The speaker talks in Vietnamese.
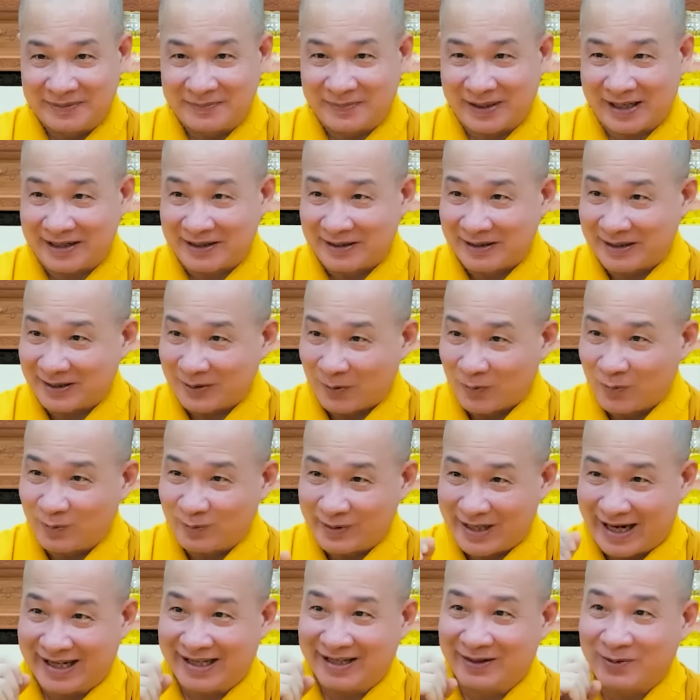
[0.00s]
Mà cái đó cũng
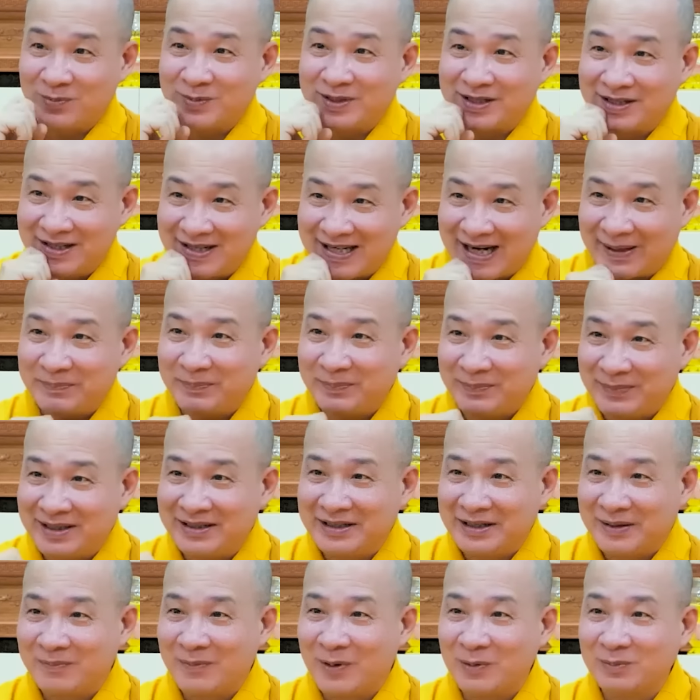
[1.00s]
dành cũng dữ lắm mới
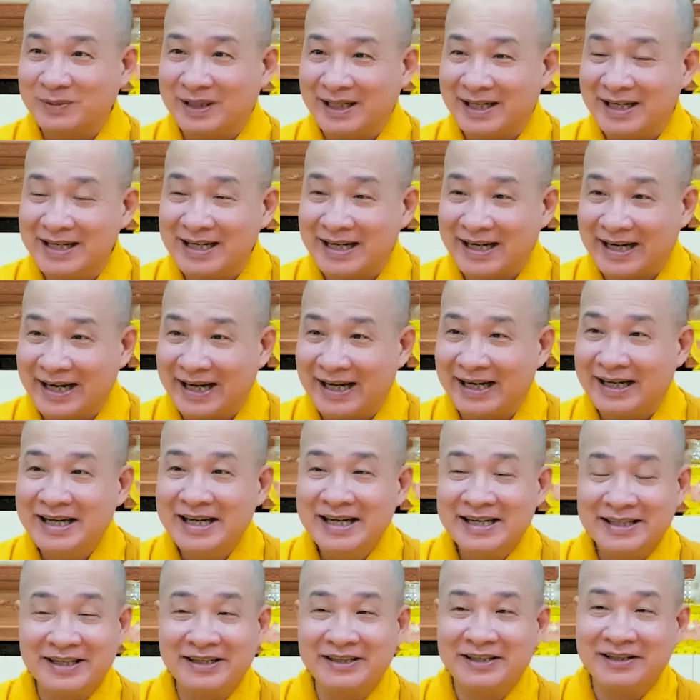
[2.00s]
được 4 tỷ rồi nha,
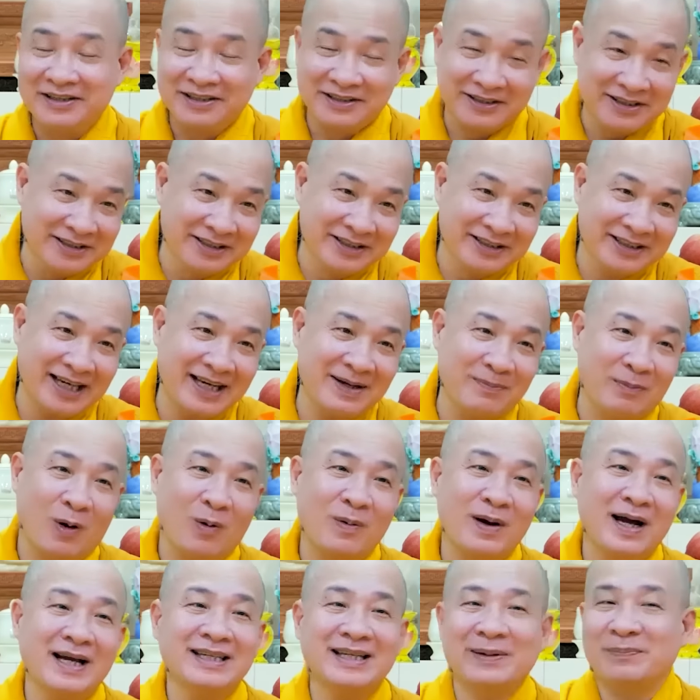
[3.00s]
chứ thường thường thấy
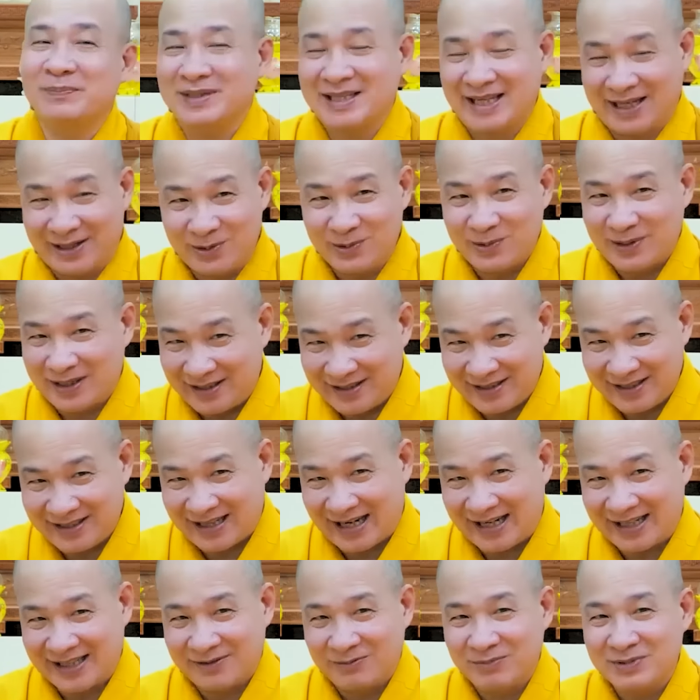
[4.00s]
100-200 triệu chứ
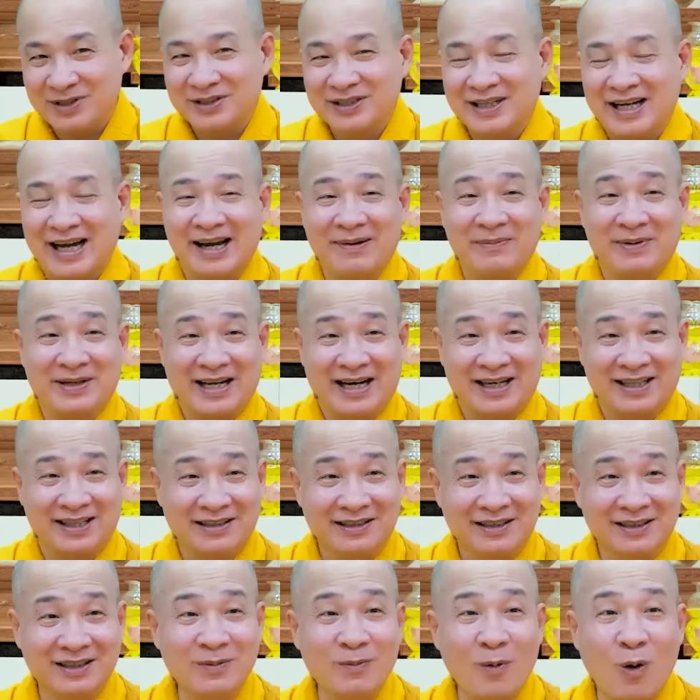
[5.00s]
thầy cũng chưa ai mà dành
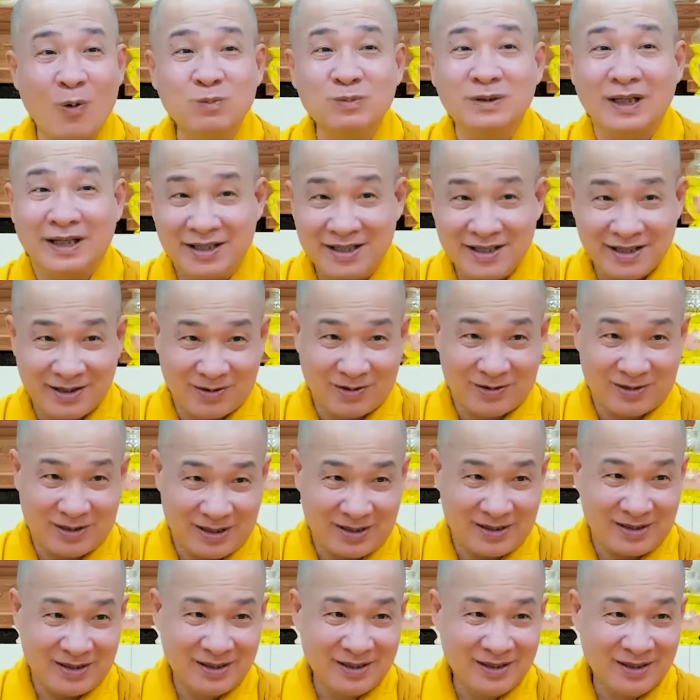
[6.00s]
được tới 4 tỷ như cô đó.